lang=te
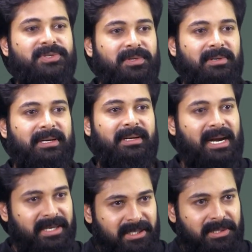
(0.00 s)
వచ్చేవారు అంటే
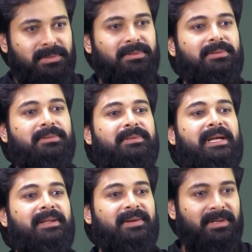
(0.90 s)
నాని గారు
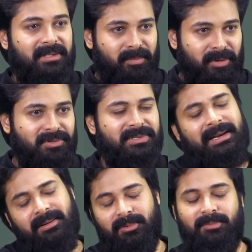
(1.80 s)
దాని తర్వాత మనోజ్
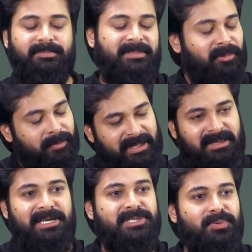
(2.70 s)
అలా ఒక
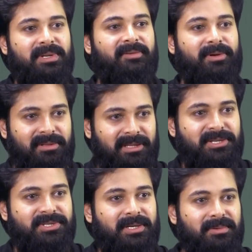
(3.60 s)
పెద్ద లిస్ట్ ఉండేది
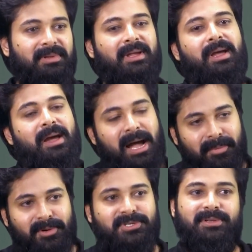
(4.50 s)
సందేశ్ గారు
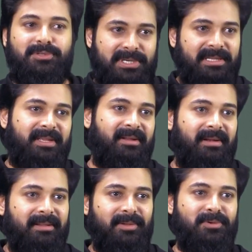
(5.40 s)
అందరూ వచ్చారు సుశాంత్ దగ్గర
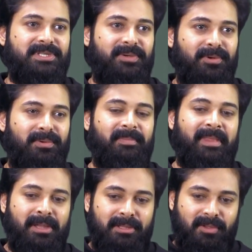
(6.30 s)
అంతా వచ్చేవారు
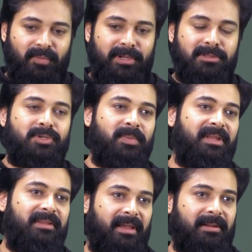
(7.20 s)
సో వీ యూస్ టు
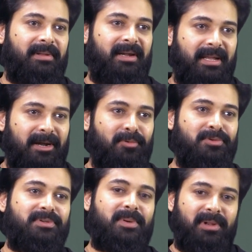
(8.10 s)
బీ దేర్ అంటే అక్కడ
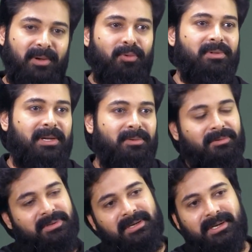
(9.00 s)
కూర్చున్నప్పుడు నేను వండుతాను
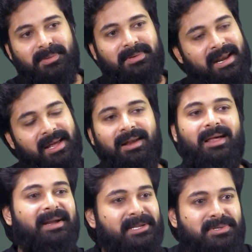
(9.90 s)
తింటాం అలా
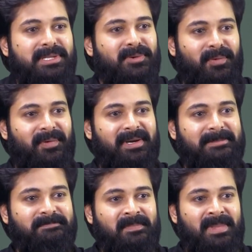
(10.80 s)
అలాగా ఎంజాయ్ చేసేవాళ్ళం అండి
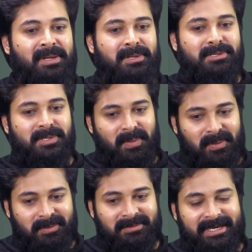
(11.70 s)
ఓకే సో
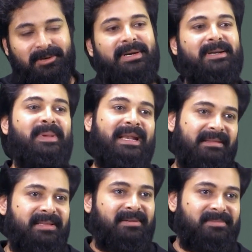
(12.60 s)
యూనో ఇట్ బీ
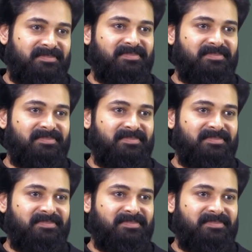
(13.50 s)
లైక్ దట్